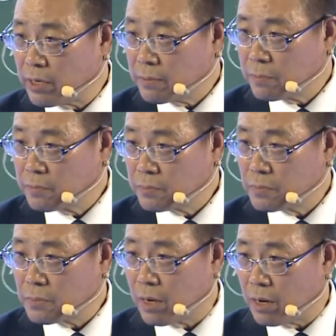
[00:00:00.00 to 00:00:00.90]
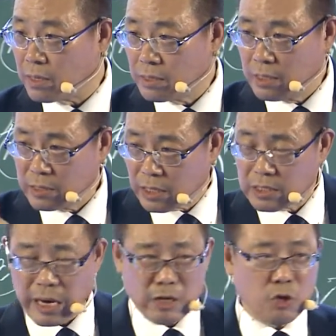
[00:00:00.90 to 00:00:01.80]
啊、哦，这个
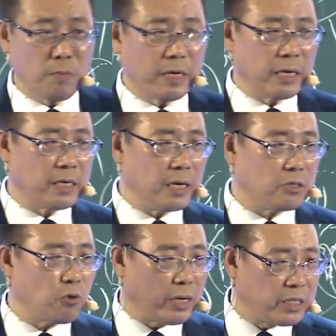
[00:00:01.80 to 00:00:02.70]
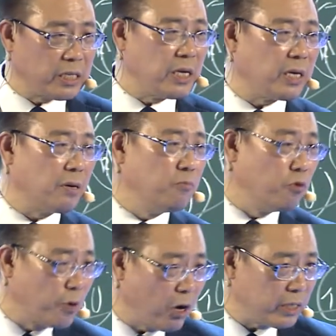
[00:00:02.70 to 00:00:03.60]
是爱多美的一个短期的一个
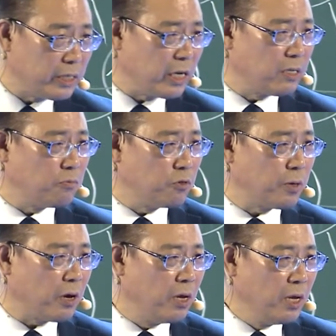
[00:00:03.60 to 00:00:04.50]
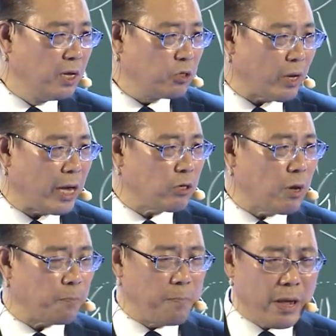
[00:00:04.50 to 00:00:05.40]
目标，营业的目标。所以爱多
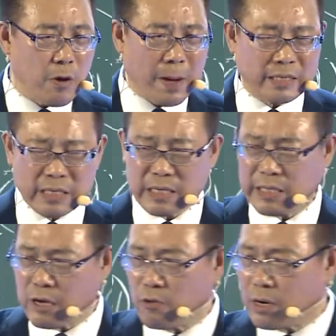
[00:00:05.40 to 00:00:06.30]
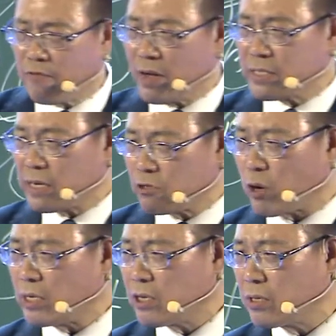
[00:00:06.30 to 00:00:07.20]
美没有把自己定位呢放在一个
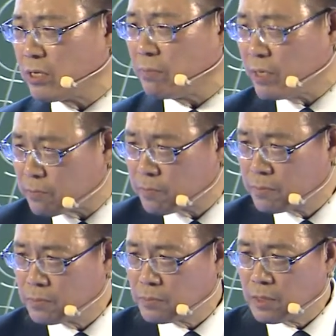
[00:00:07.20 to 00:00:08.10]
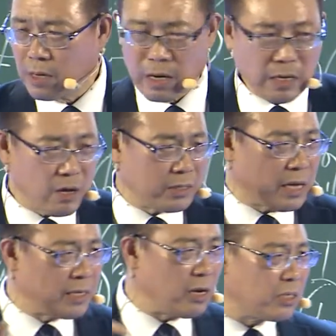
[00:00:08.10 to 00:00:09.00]
传销的里面，啊，要
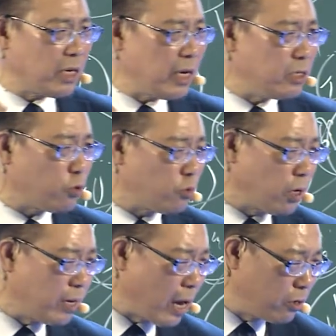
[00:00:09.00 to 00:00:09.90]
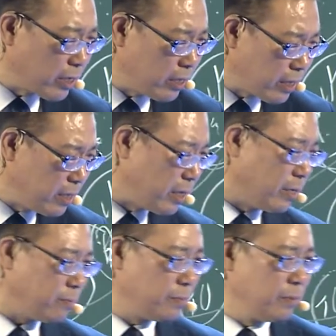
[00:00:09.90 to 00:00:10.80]
大清楚的了解这一
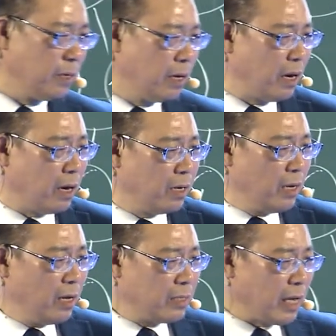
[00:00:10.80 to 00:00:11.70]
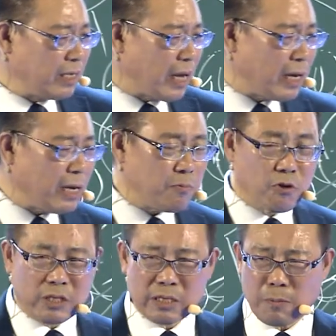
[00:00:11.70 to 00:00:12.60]
点。啊、哦，那商业
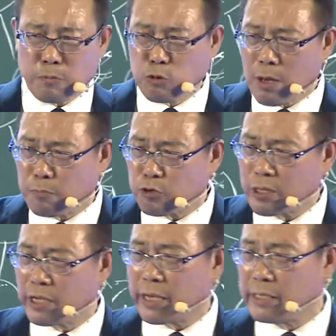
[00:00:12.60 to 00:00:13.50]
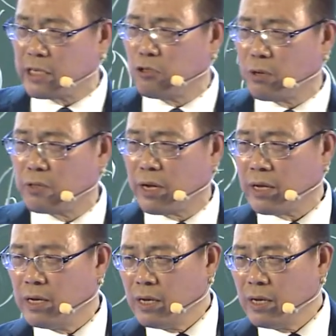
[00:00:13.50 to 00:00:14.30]
模式呢，不断不断的演进，对不对？